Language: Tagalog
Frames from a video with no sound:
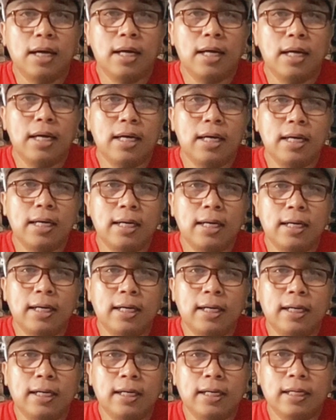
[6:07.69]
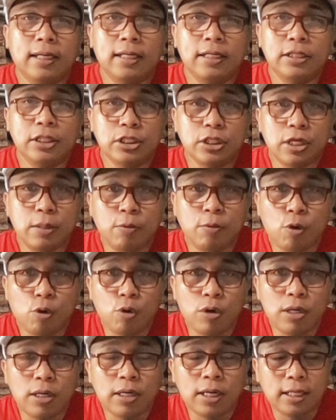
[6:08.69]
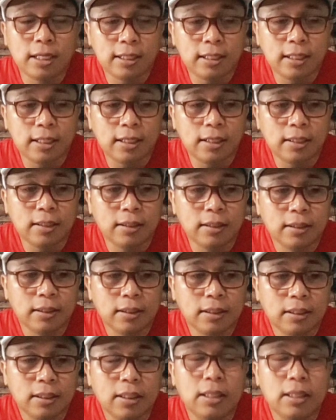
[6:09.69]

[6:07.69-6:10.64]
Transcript: Uh, isi-save ko agad ang